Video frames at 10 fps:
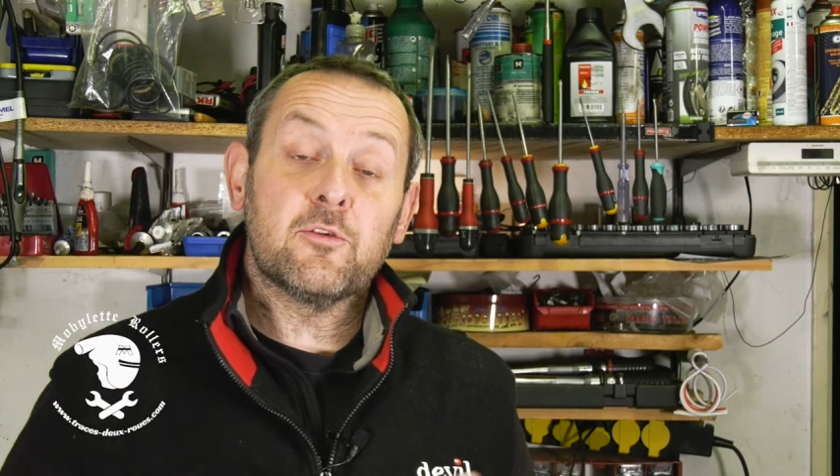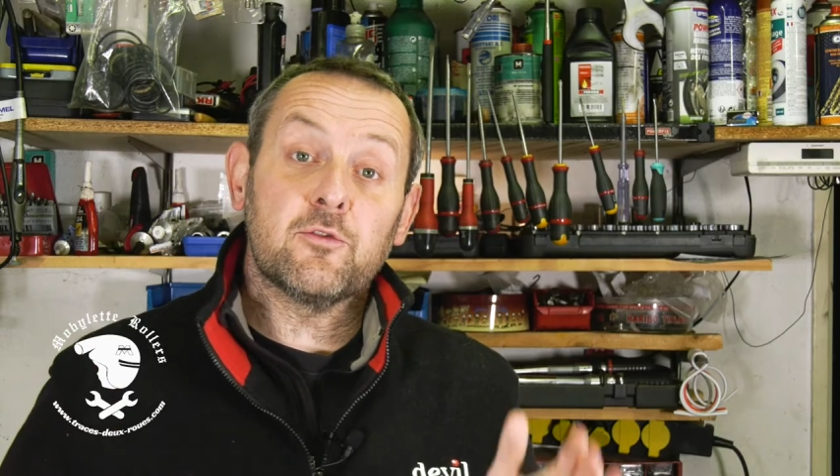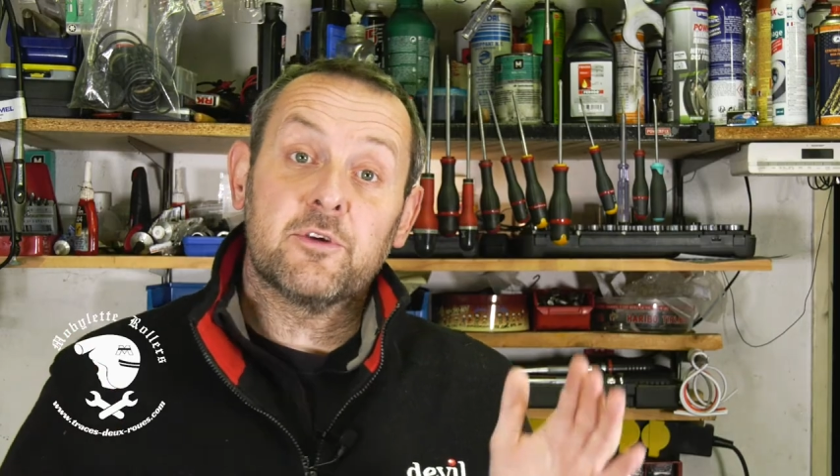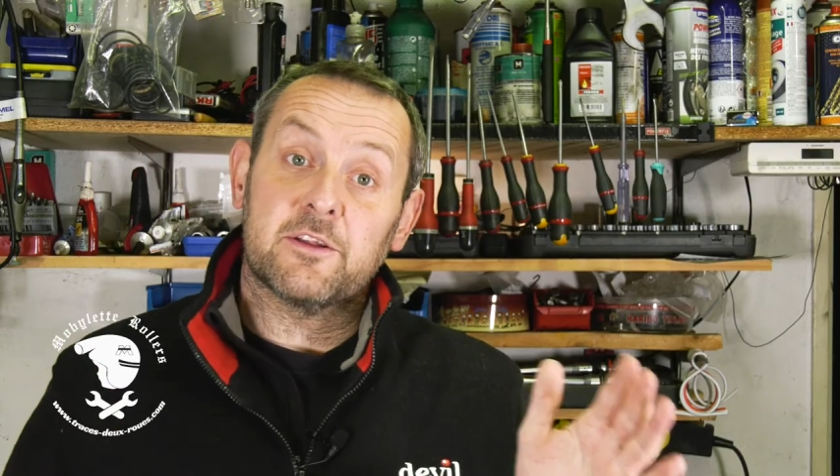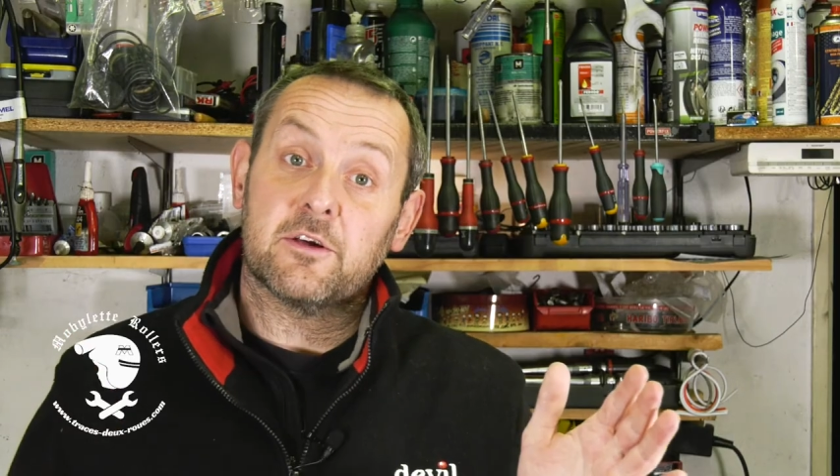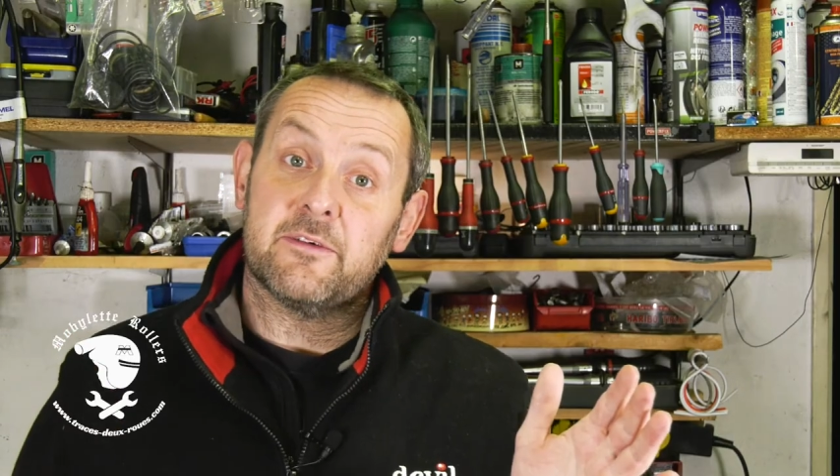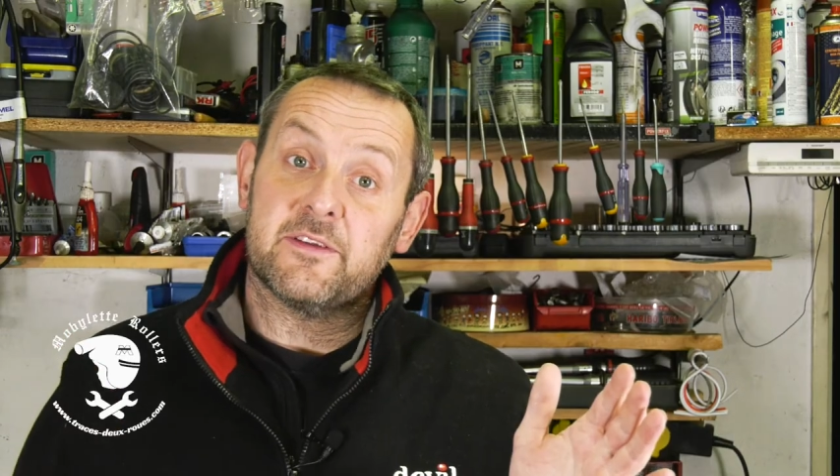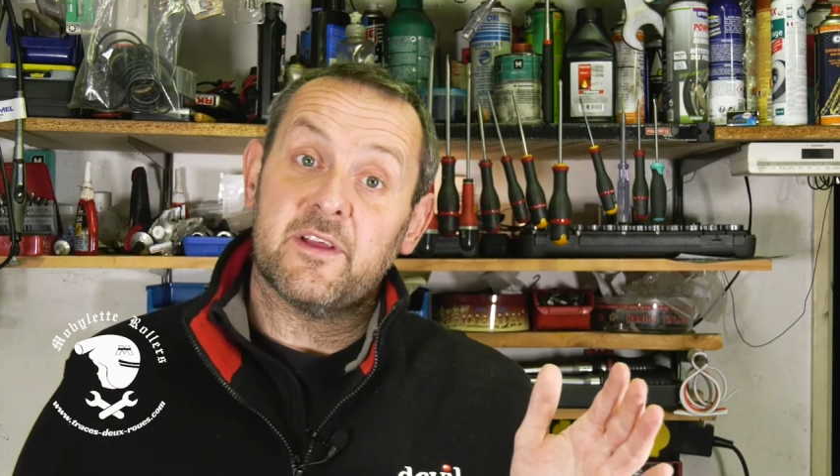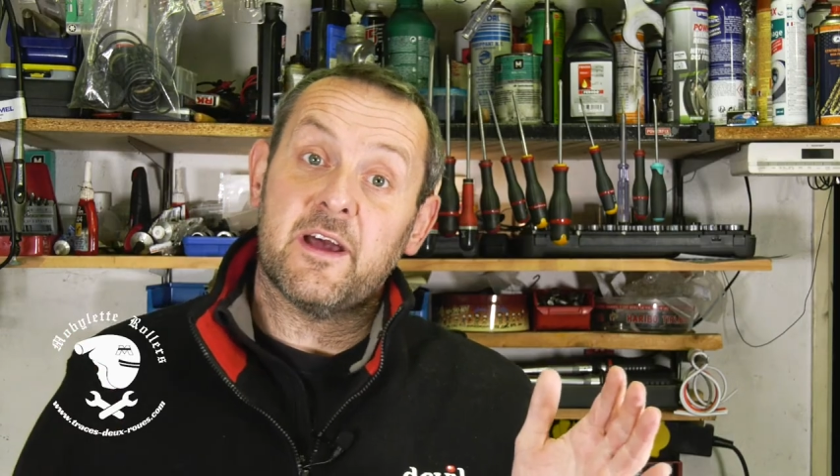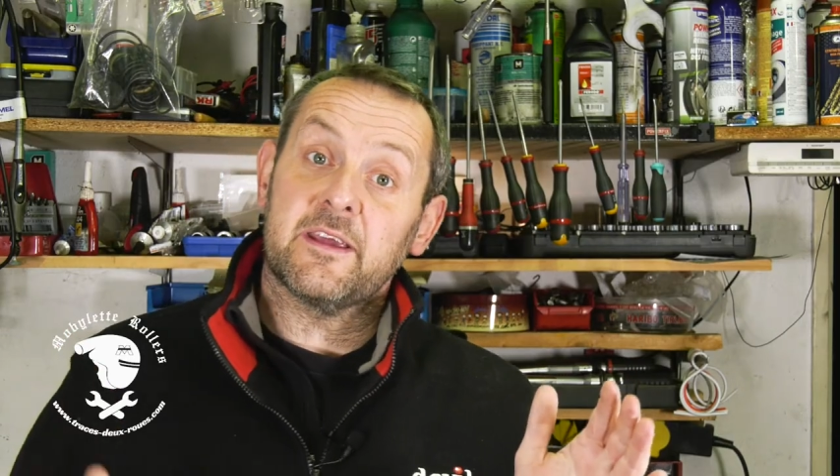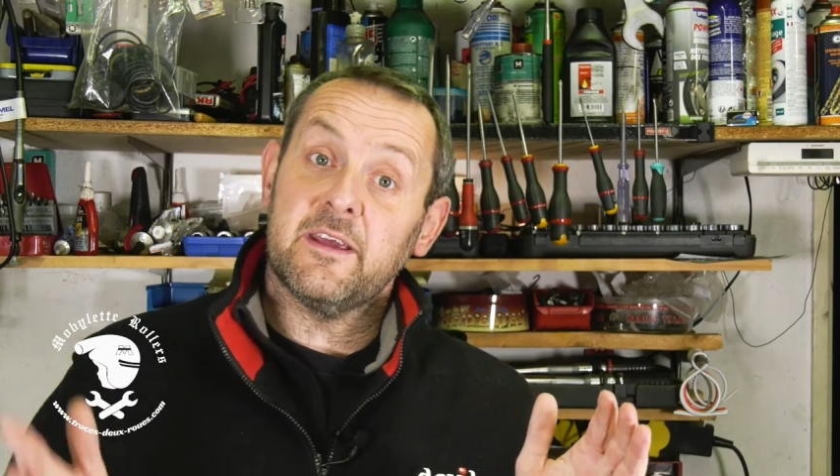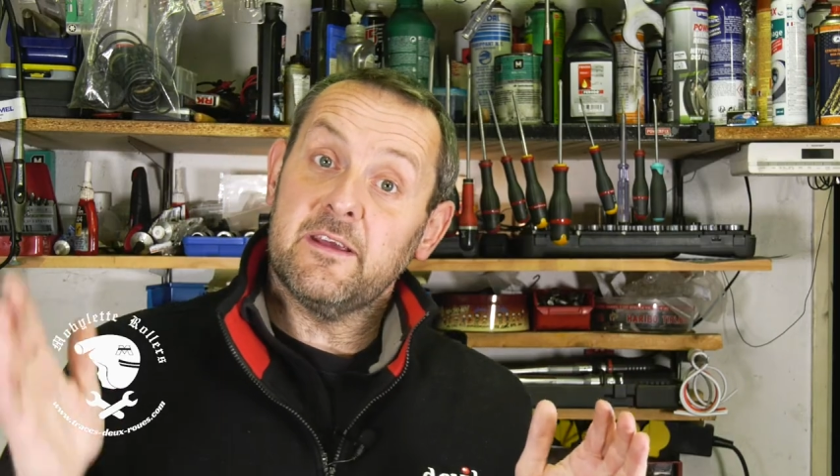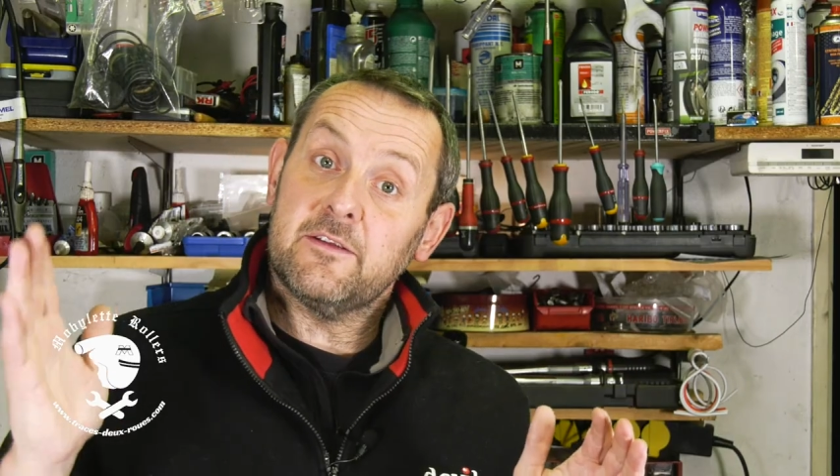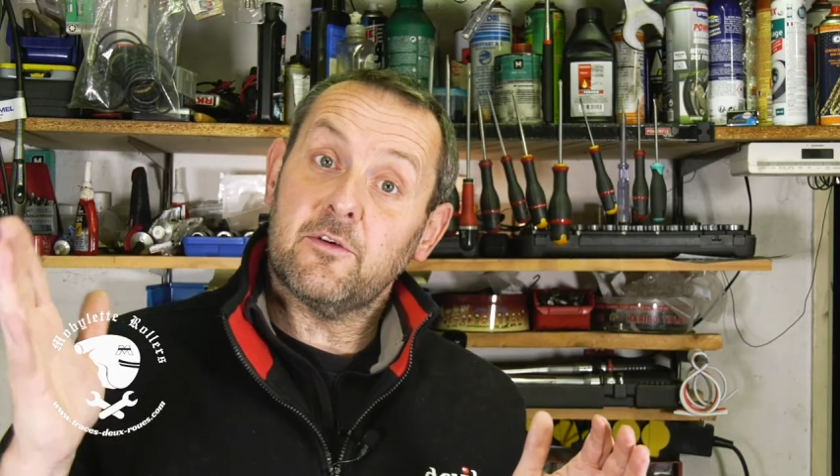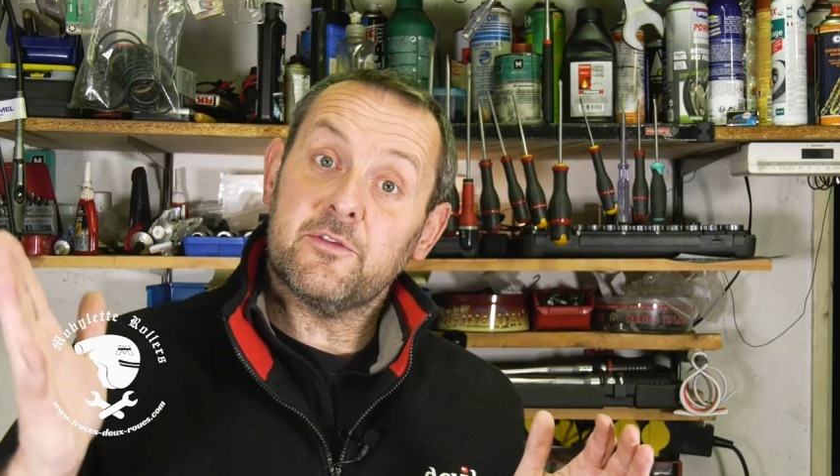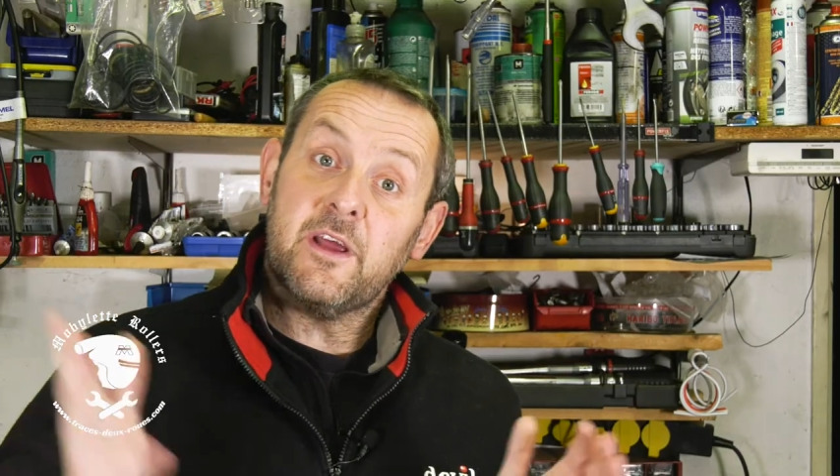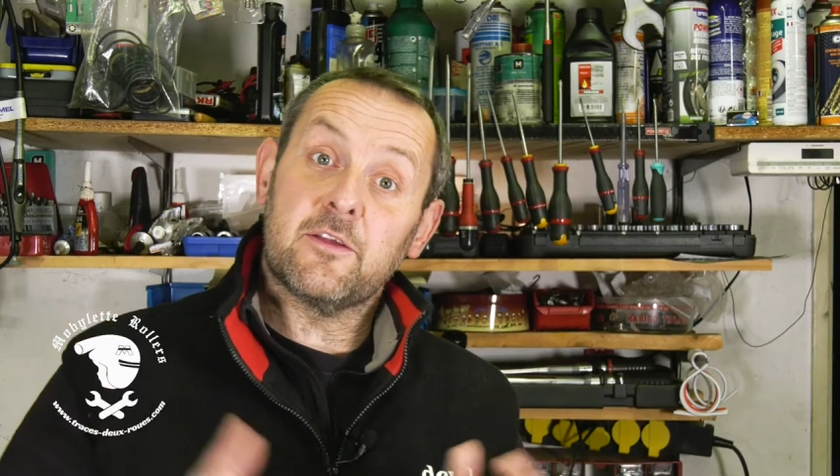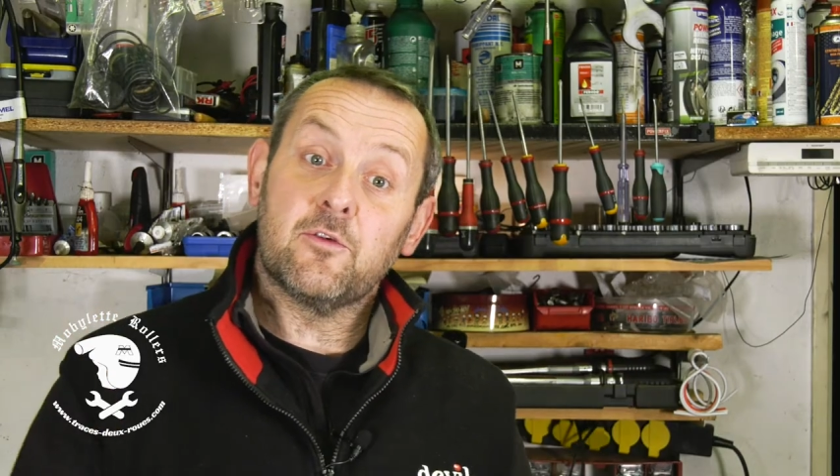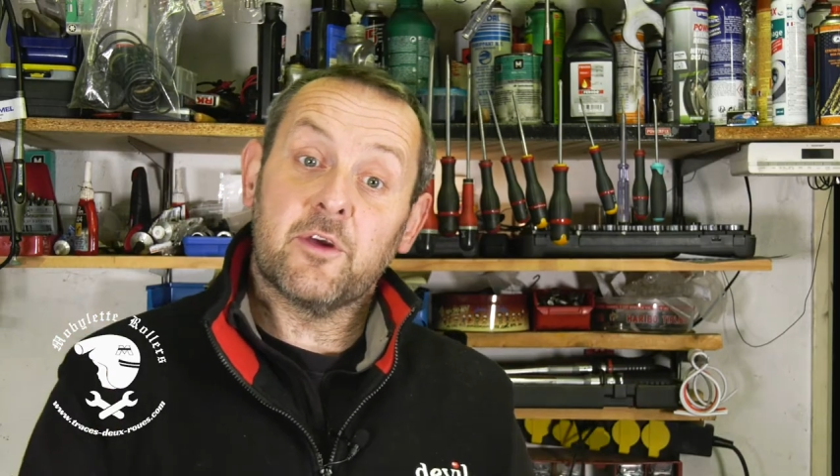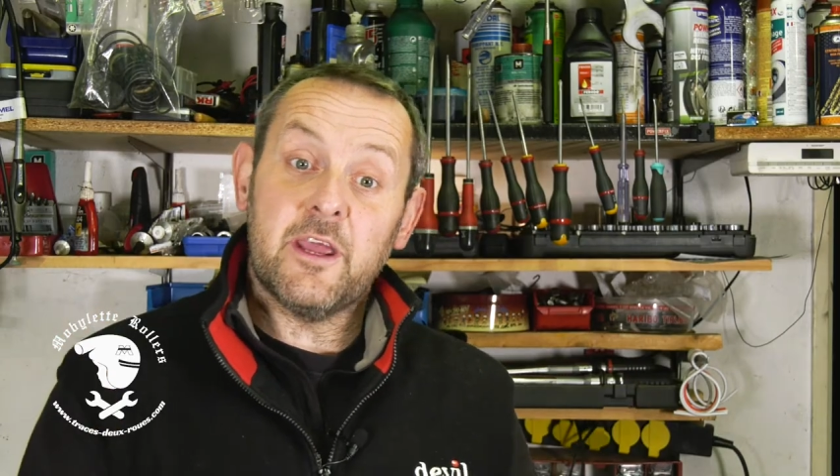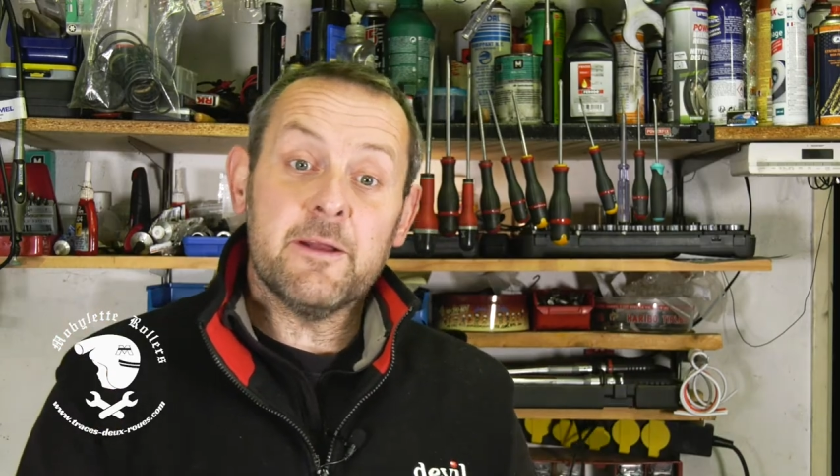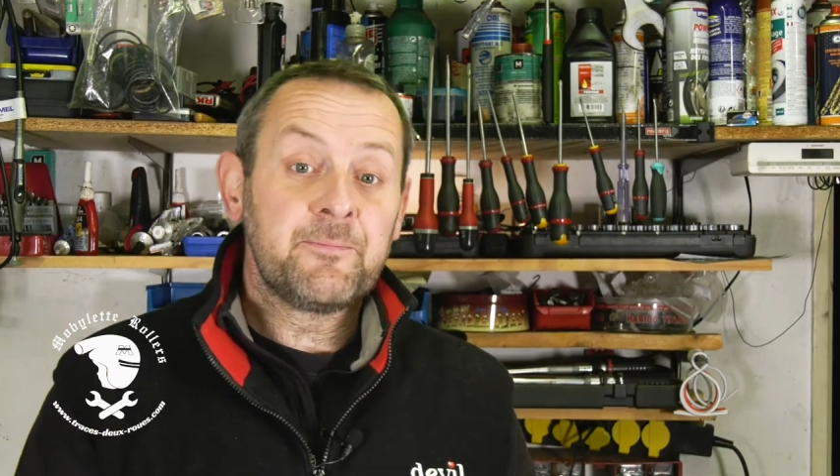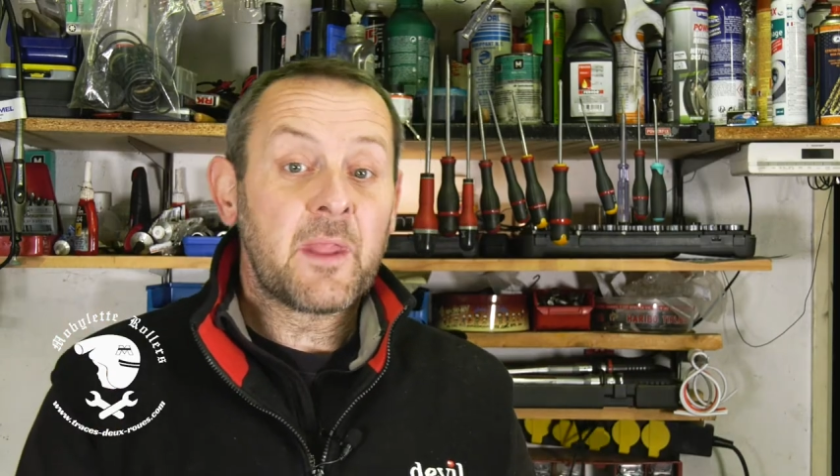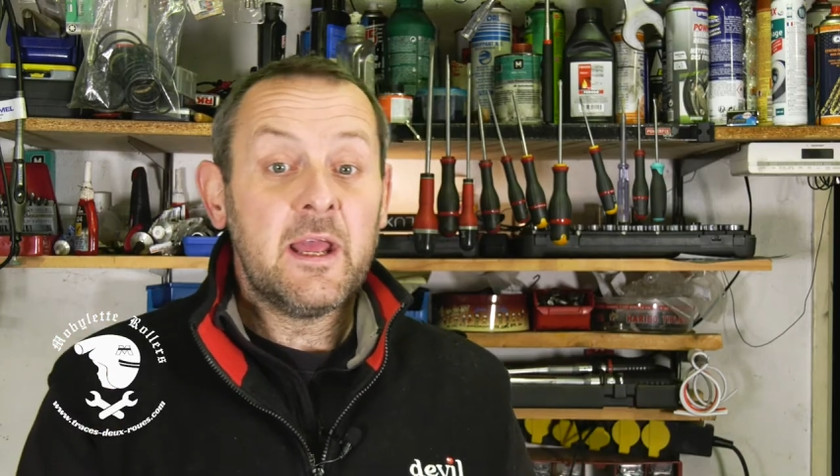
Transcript: entre 85 et 105 degrés.